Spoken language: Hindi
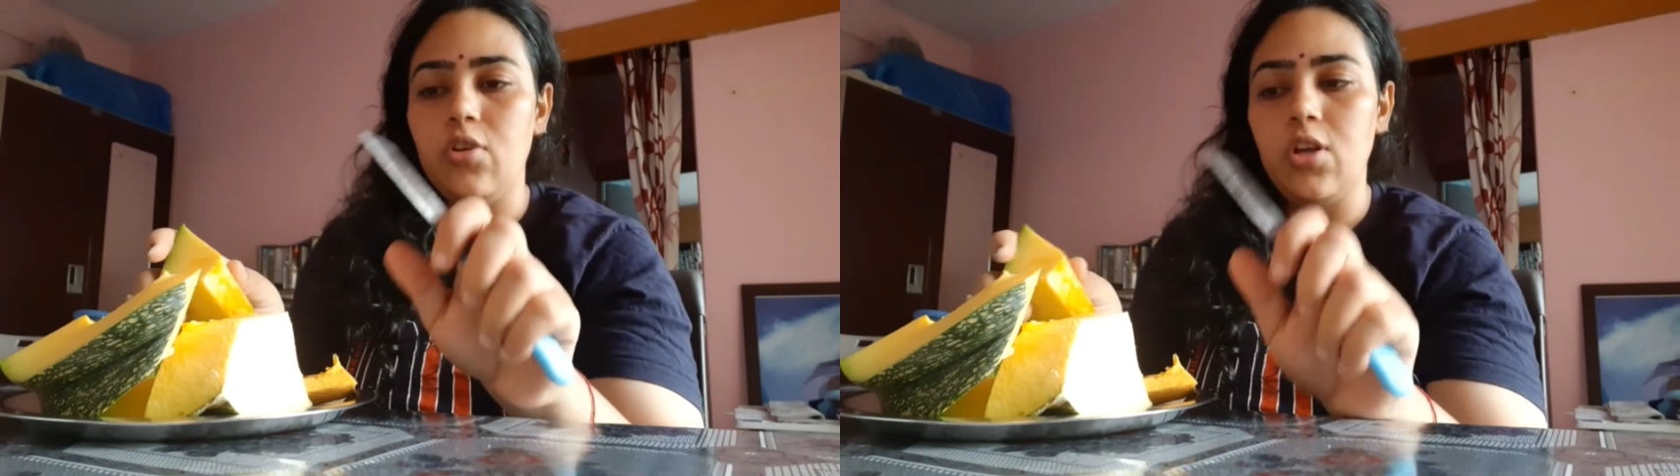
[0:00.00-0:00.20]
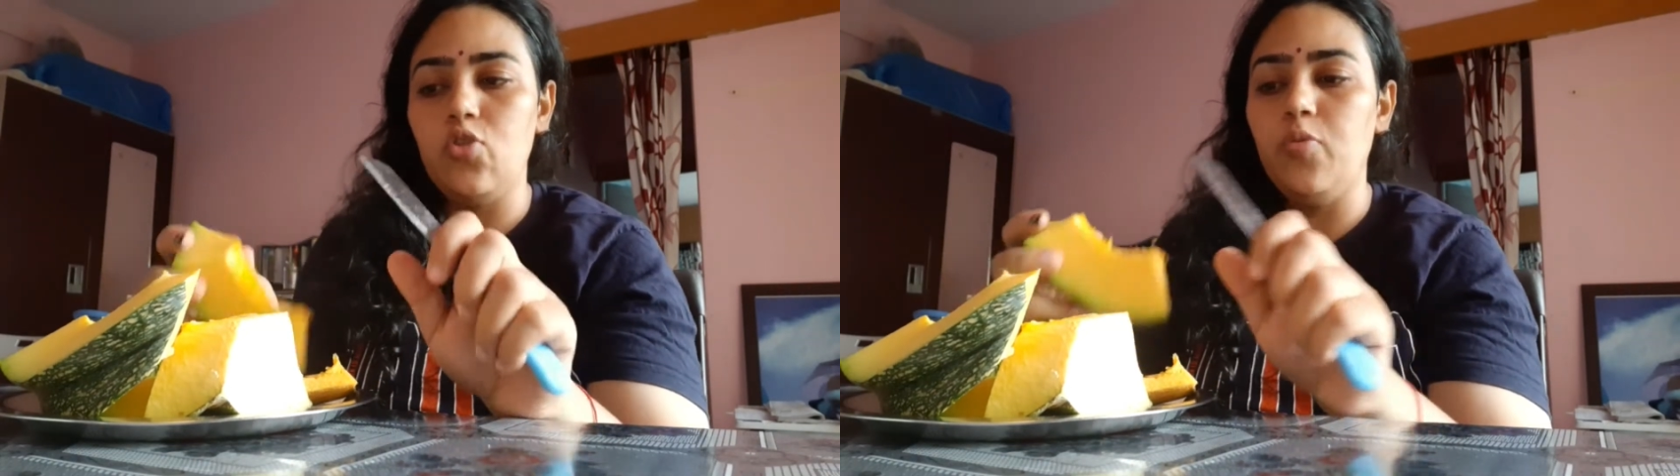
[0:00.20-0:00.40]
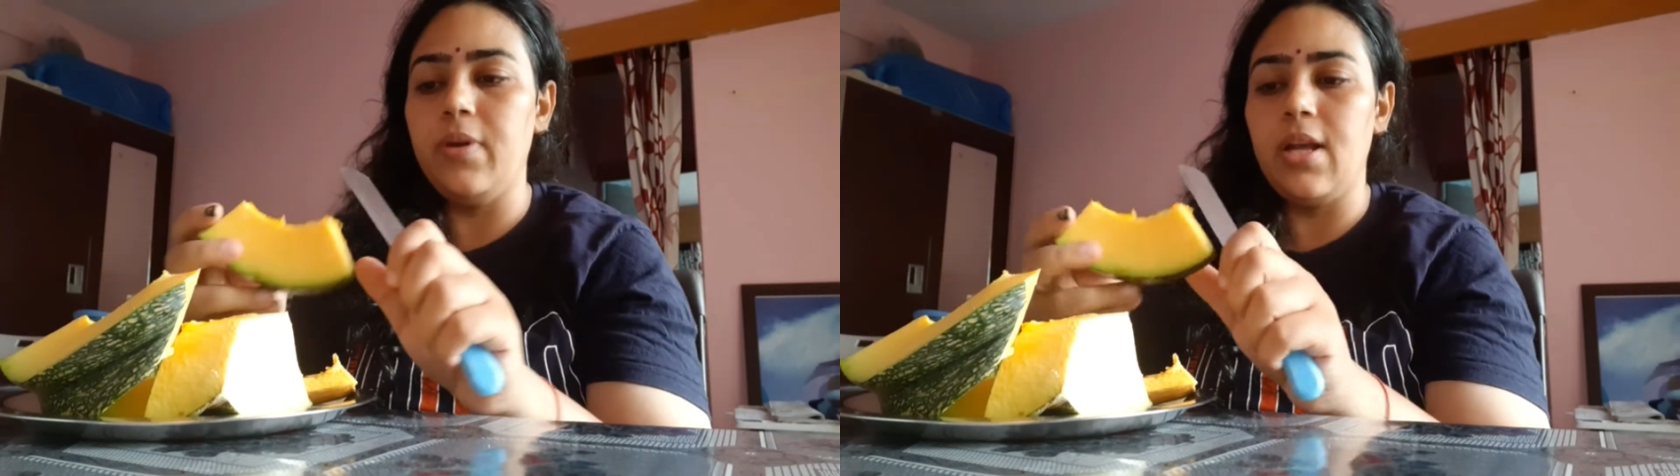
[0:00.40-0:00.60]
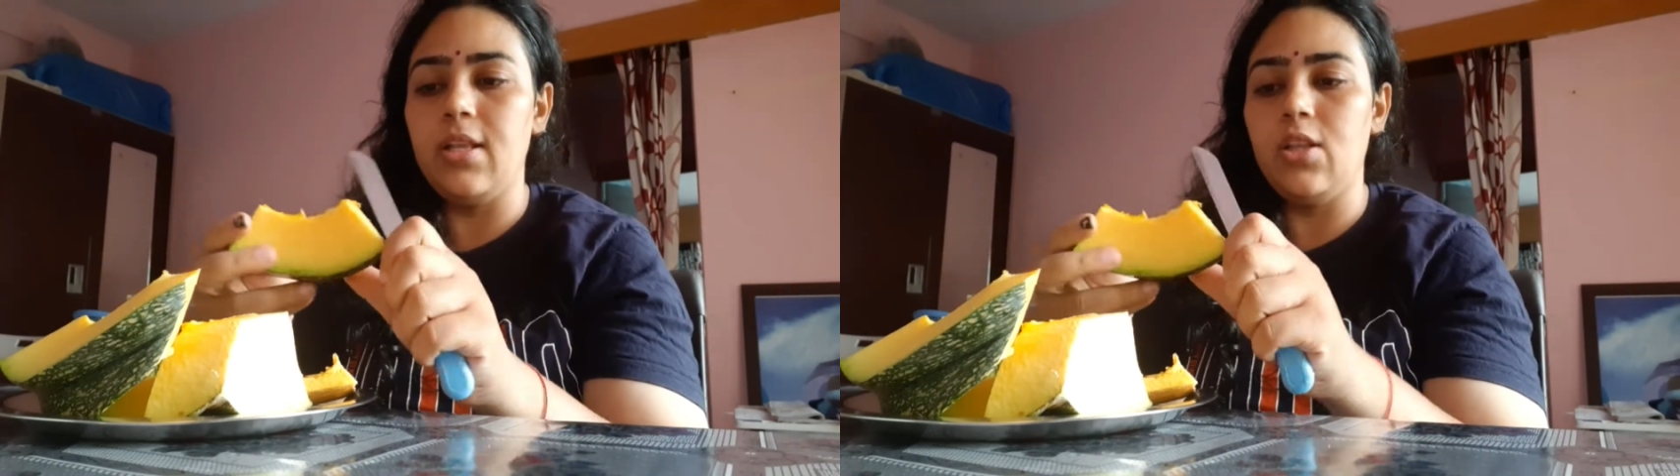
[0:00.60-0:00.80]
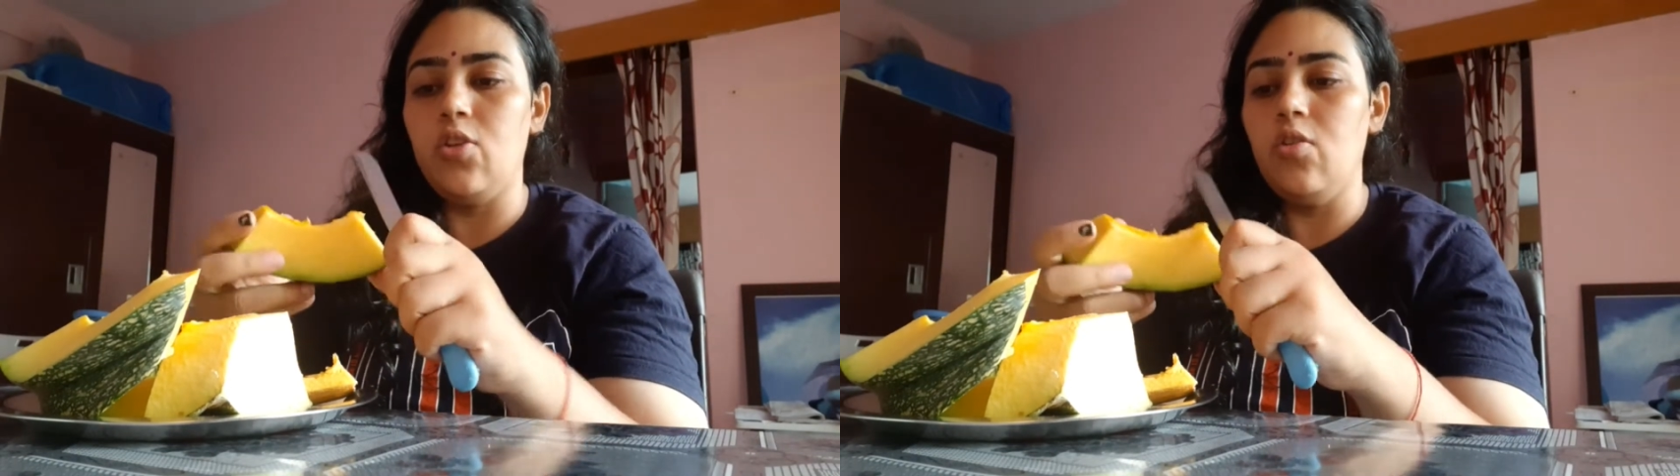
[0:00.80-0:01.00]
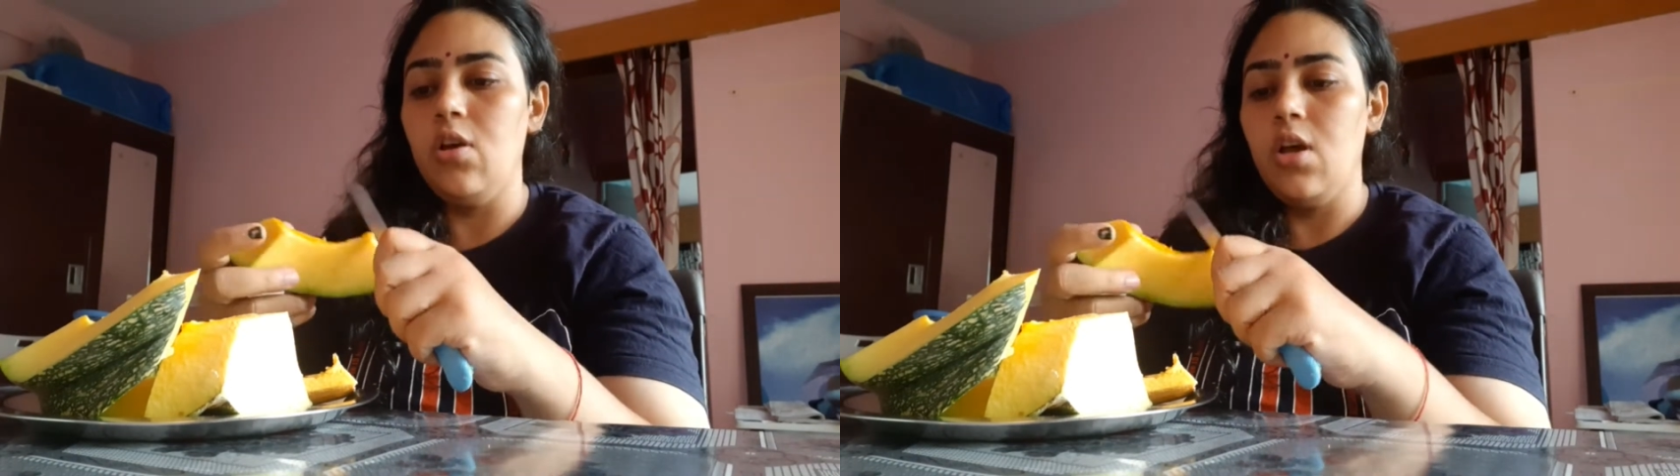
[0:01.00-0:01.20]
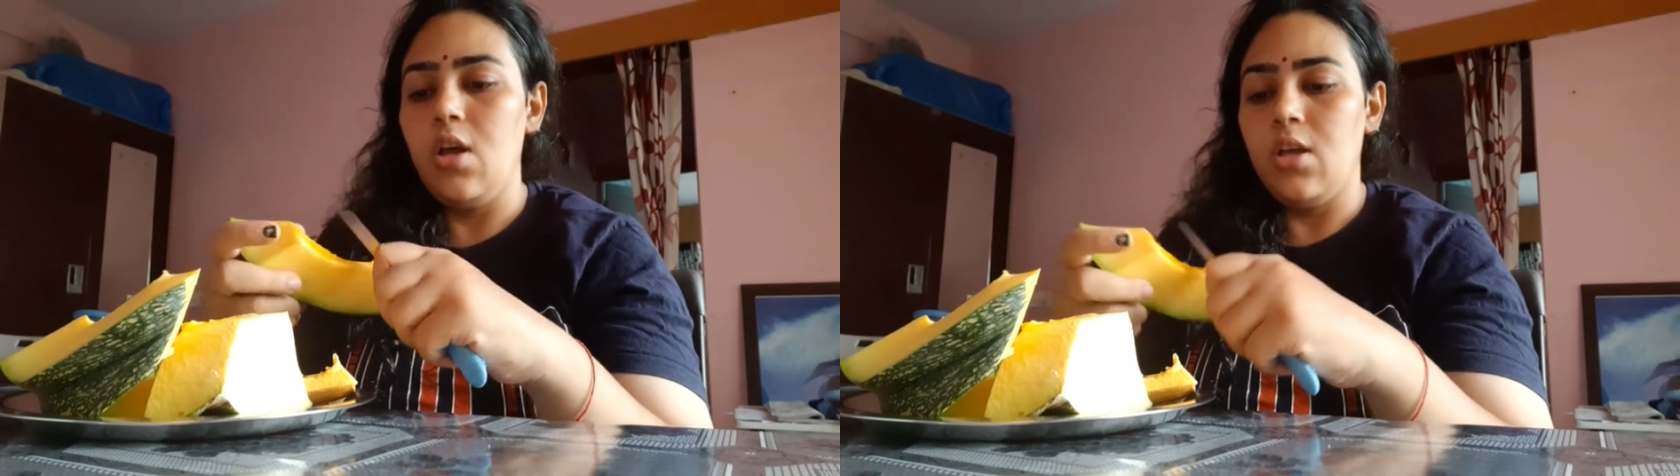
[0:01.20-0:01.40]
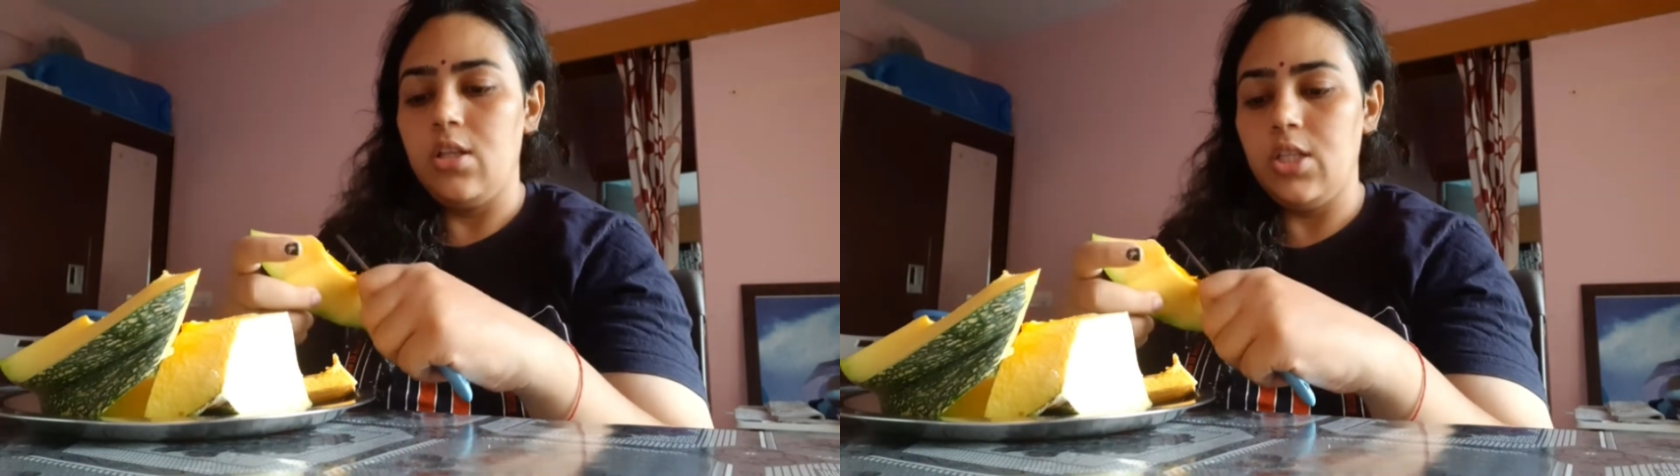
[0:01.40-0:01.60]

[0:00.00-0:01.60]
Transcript: कद्दू बना देती हूँ